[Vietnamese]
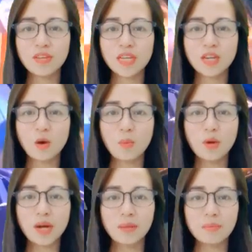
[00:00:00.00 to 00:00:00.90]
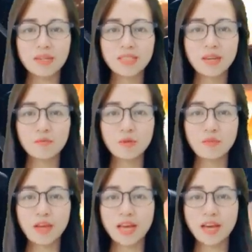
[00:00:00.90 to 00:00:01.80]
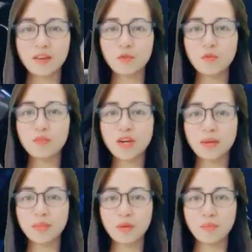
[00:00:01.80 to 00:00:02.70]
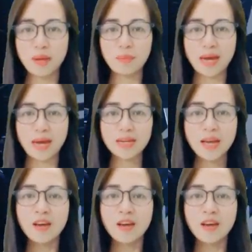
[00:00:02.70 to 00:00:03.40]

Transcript: quý vị có một ngày mới thật vui vẻ, hạnh phúc và gặp nhiều may mắn.